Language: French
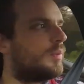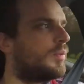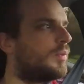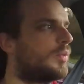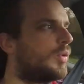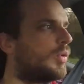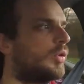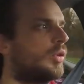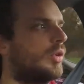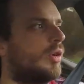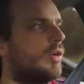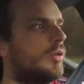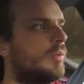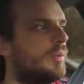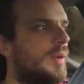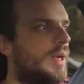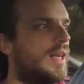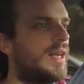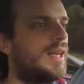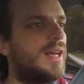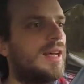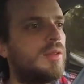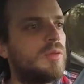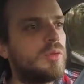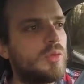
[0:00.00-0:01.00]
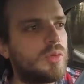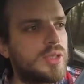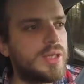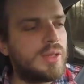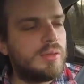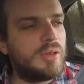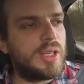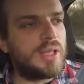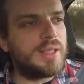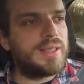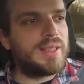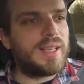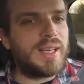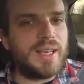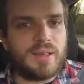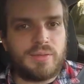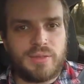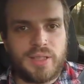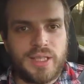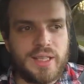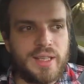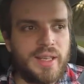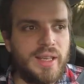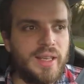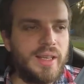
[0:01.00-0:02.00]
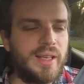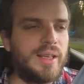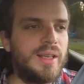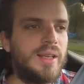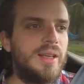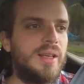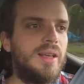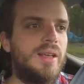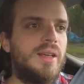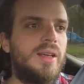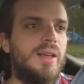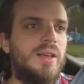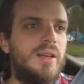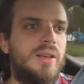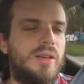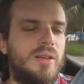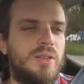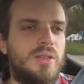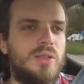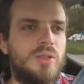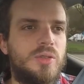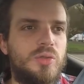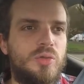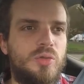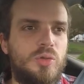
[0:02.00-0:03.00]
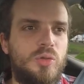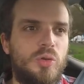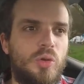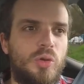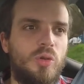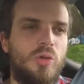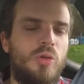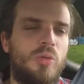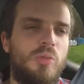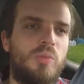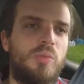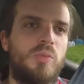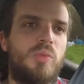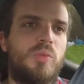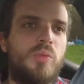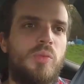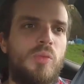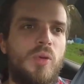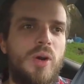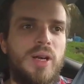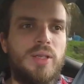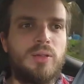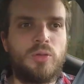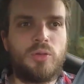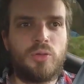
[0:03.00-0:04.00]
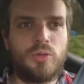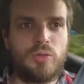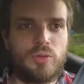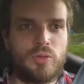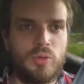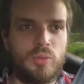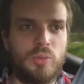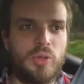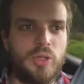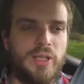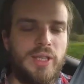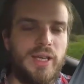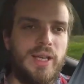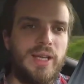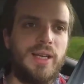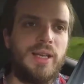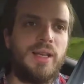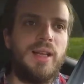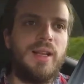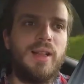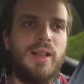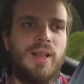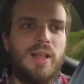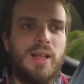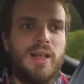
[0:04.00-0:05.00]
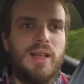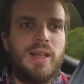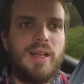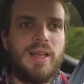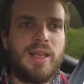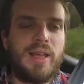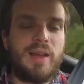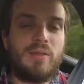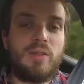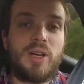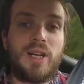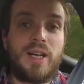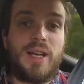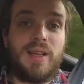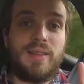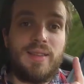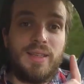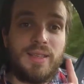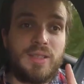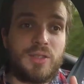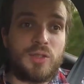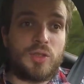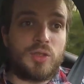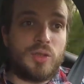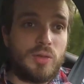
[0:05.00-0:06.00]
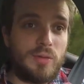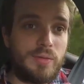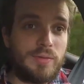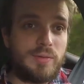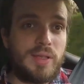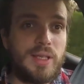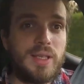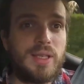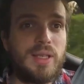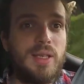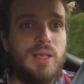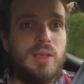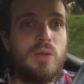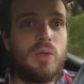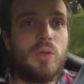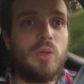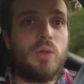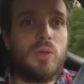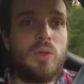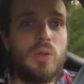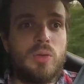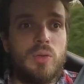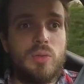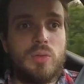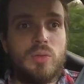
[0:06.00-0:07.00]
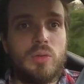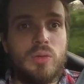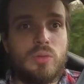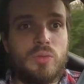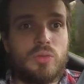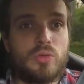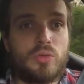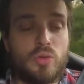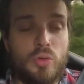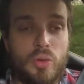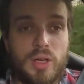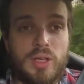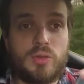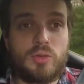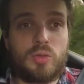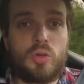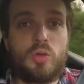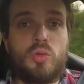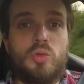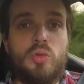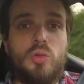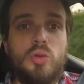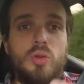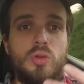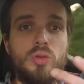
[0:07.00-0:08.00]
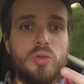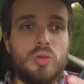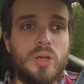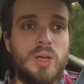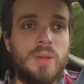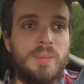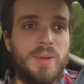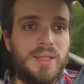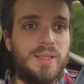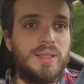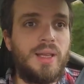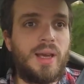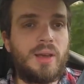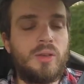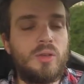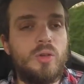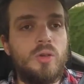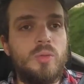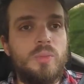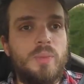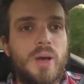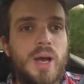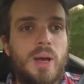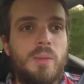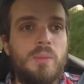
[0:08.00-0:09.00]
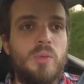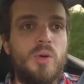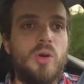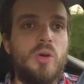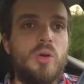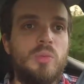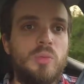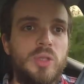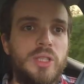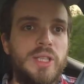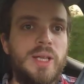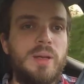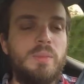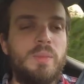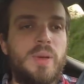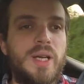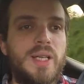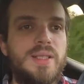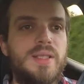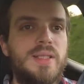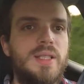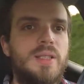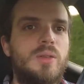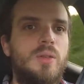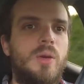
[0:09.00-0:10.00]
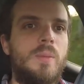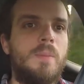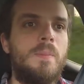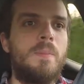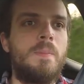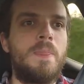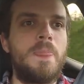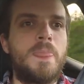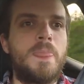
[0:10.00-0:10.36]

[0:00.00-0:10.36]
Pourtant, Opel annonce avoir travaillé euh, sur le poids de son modèle et avoir gagné 120 kg sur la structure, sur les matériaux par rapport au modèle précédent.